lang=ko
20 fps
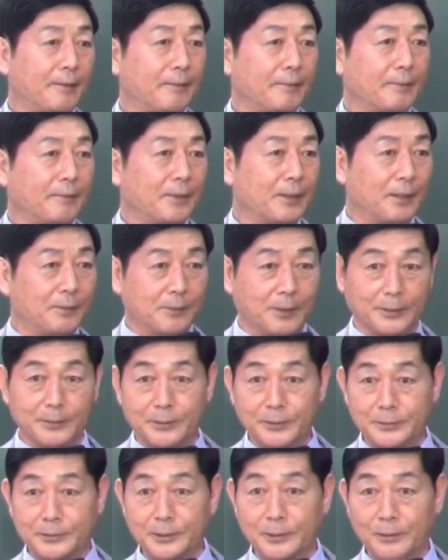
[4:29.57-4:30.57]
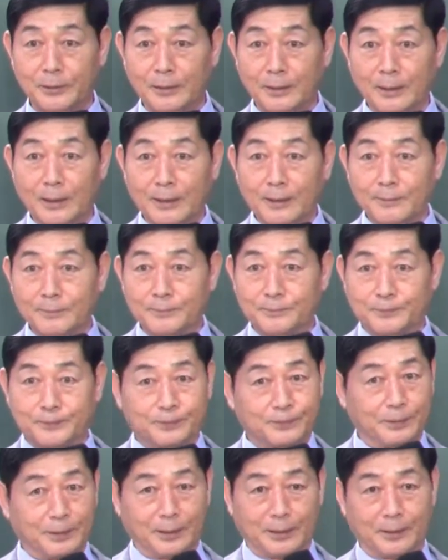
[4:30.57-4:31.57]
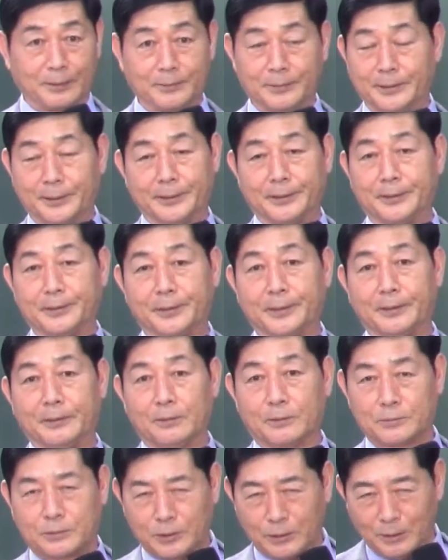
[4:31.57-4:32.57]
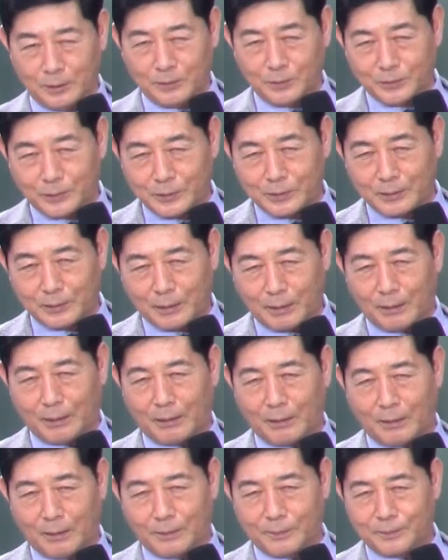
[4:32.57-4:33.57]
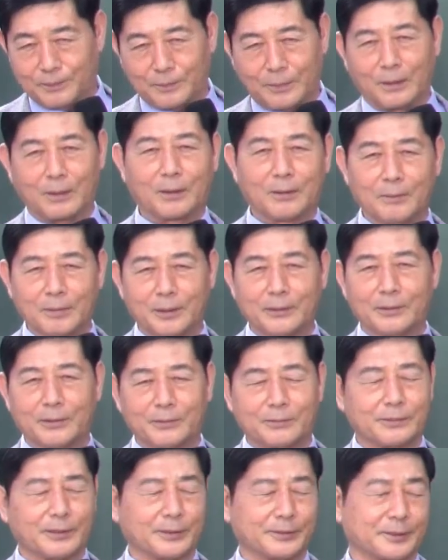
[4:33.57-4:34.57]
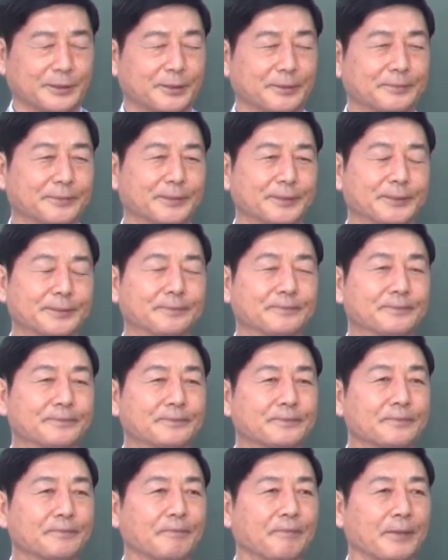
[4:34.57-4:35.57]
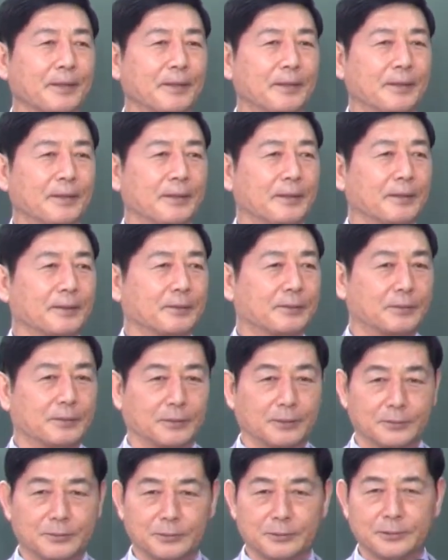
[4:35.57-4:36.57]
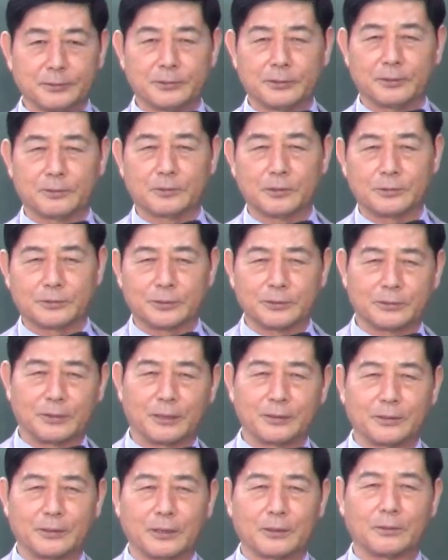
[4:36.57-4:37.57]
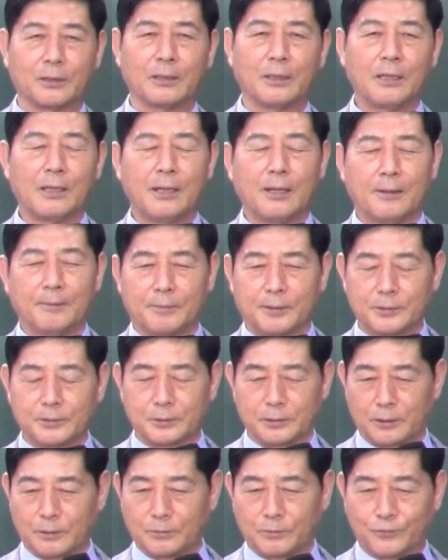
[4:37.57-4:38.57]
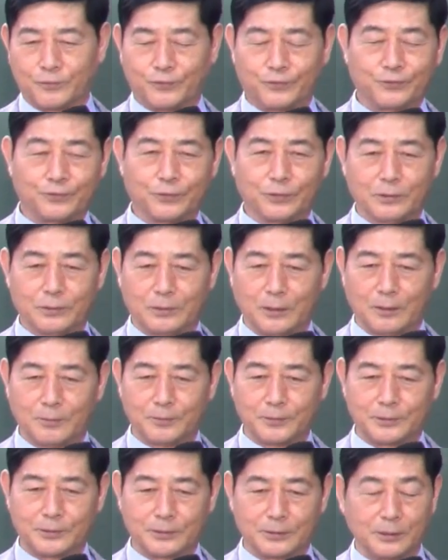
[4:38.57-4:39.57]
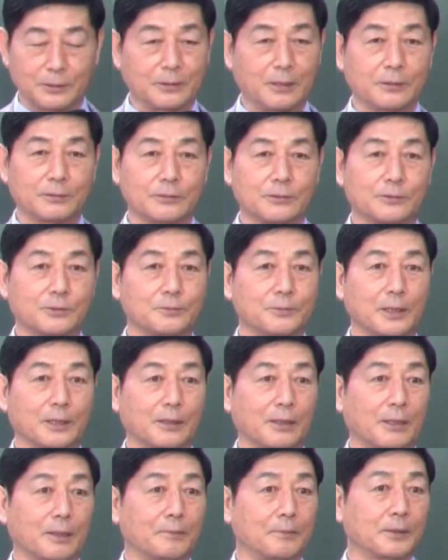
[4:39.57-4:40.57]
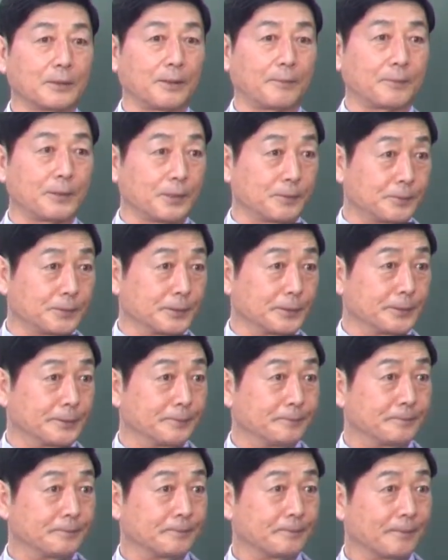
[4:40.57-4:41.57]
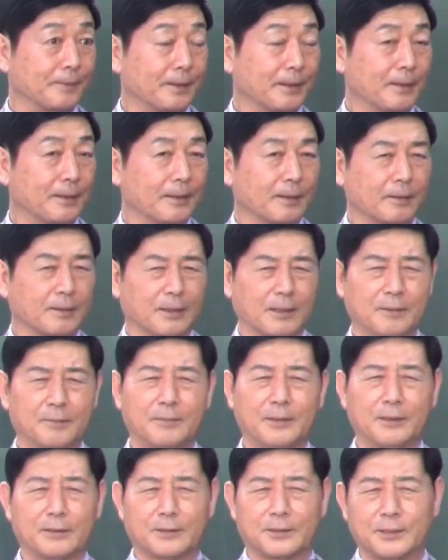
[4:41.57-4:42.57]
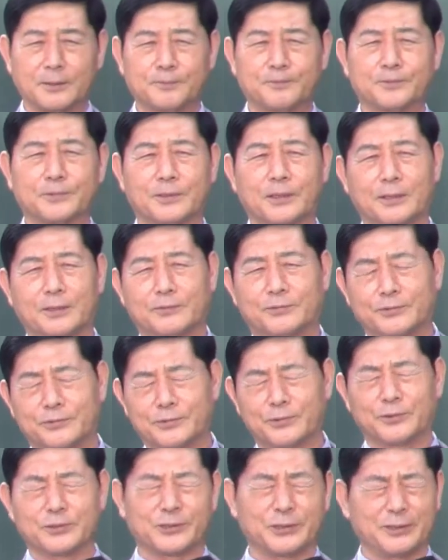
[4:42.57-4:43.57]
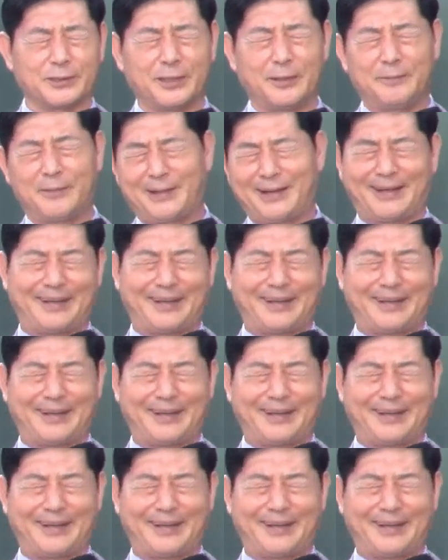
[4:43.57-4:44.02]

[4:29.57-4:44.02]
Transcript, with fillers: 왜 하면 안 되지요? 부활하면 안 돼. 난 쳐다보고 그러더니 아 부활하면 안 되는구나 이 사람들은. 그래가지고 이제 저 성탄절 하는데 벌써 한 9월 달부터 성탄절 준비한 나라입니까 필리핀은. 그럼 막 기쁘다 굳이 오셨다 막,